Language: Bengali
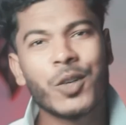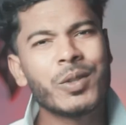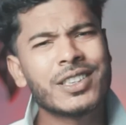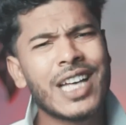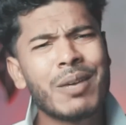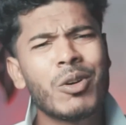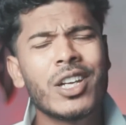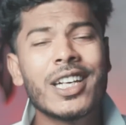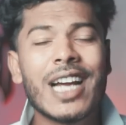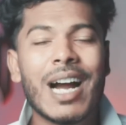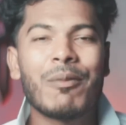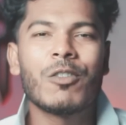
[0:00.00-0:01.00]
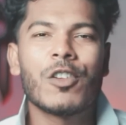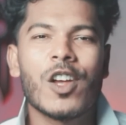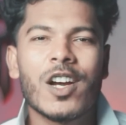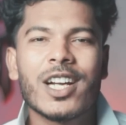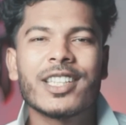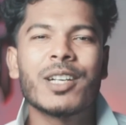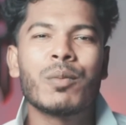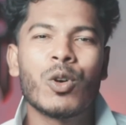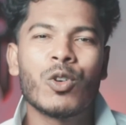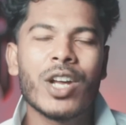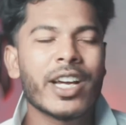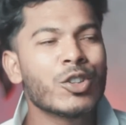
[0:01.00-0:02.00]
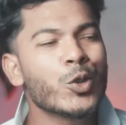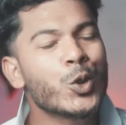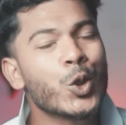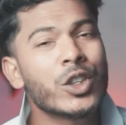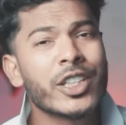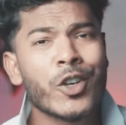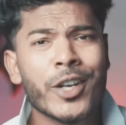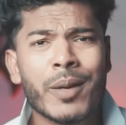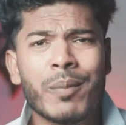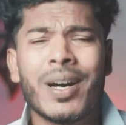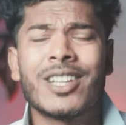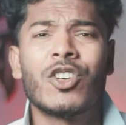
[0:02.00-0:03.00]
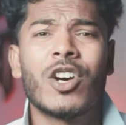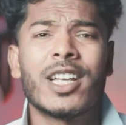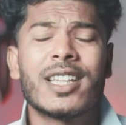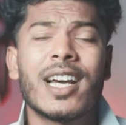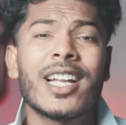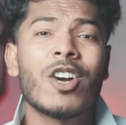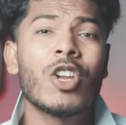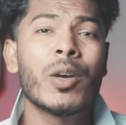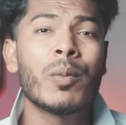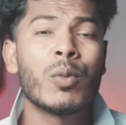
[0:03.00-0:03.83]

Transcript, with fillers: তবে যাই বলেন কাপল ভ্লগারদের বউরা কিন্তু সত্যি অনেক বাধ্য হয় তা না হলে